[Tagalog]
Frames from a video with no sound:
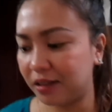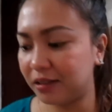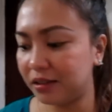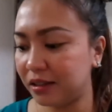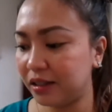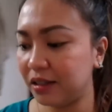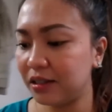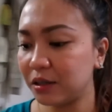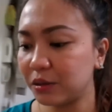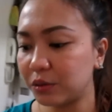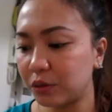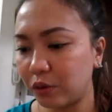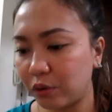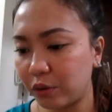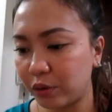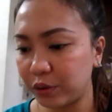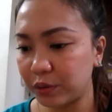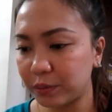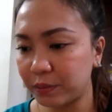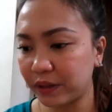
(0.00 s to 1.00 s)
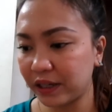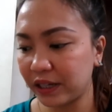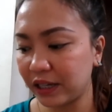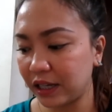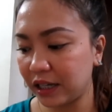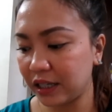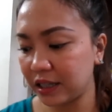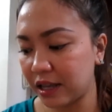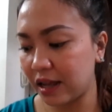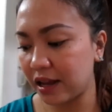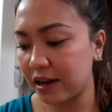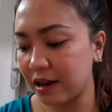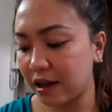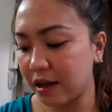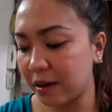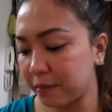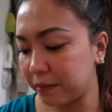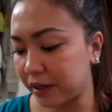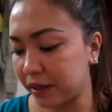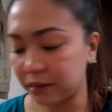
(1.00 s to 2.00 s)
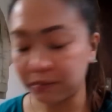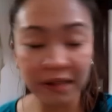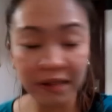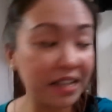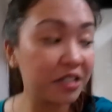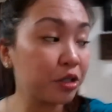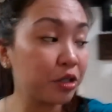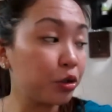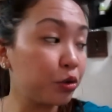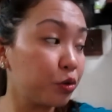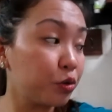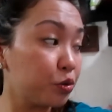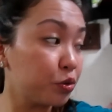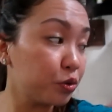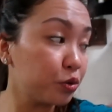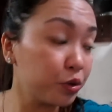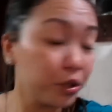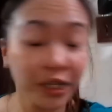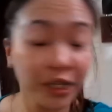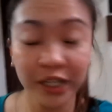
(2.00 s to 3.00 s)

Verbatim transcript: hindi natuloy yung pagkikita namin. Bless you!